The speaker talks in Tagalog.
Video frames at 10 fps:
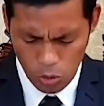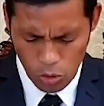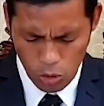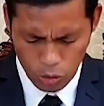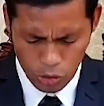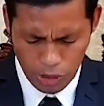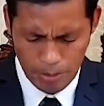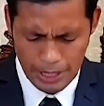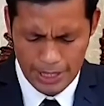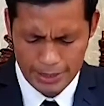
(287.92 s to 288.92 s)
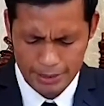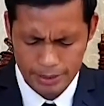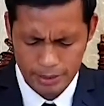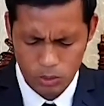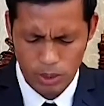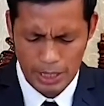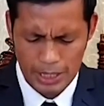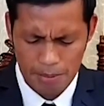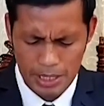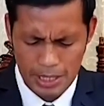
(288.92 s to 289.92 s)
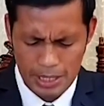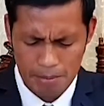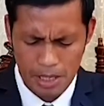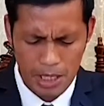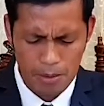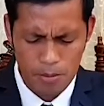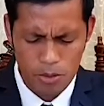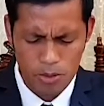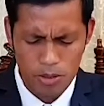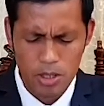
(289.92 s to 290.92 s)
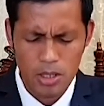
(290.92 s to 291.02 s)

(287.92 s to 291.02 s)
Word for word: o Dios nga balaan wala kami arang mahimo